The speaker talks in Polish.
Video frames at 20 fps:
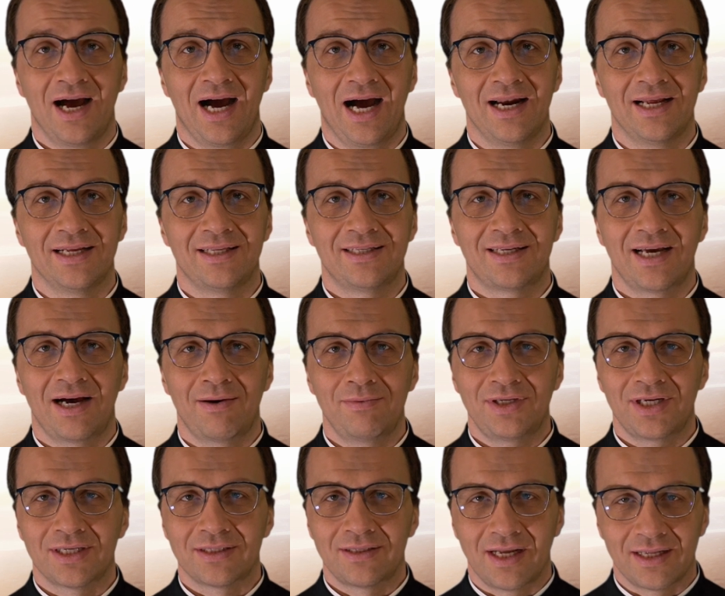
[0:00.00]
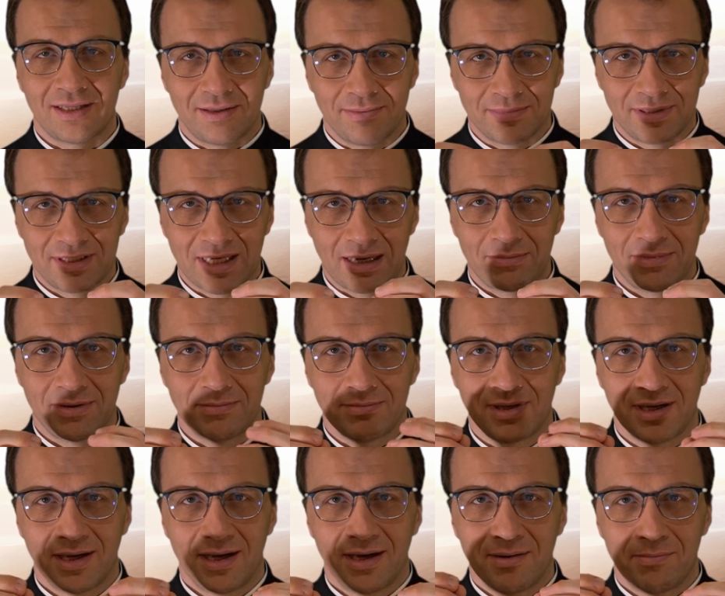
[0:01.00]
ale cały czas na tym
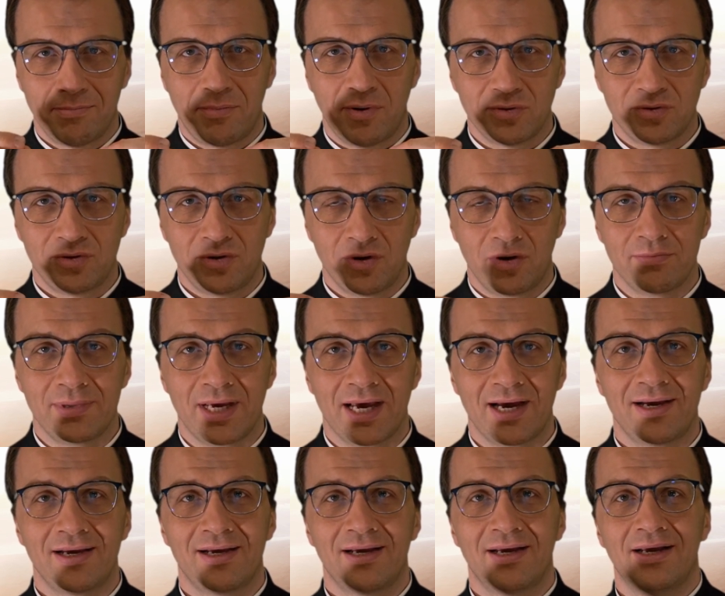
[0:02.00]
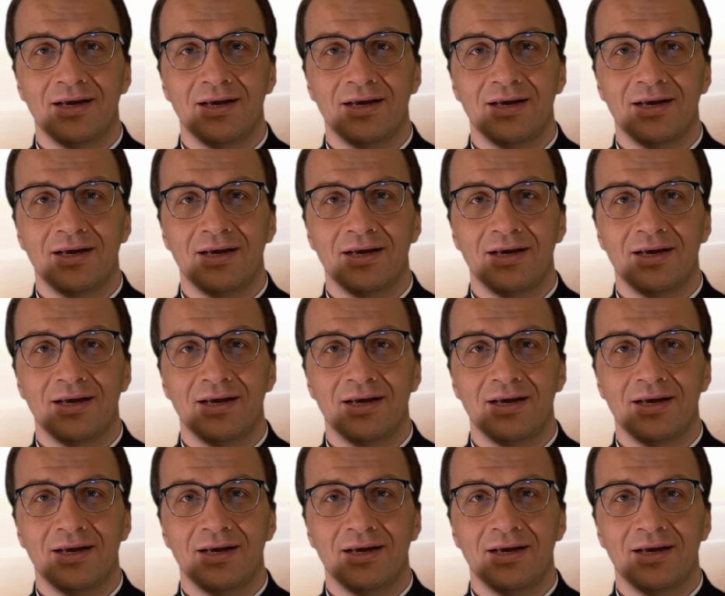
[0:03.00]
samym poziomie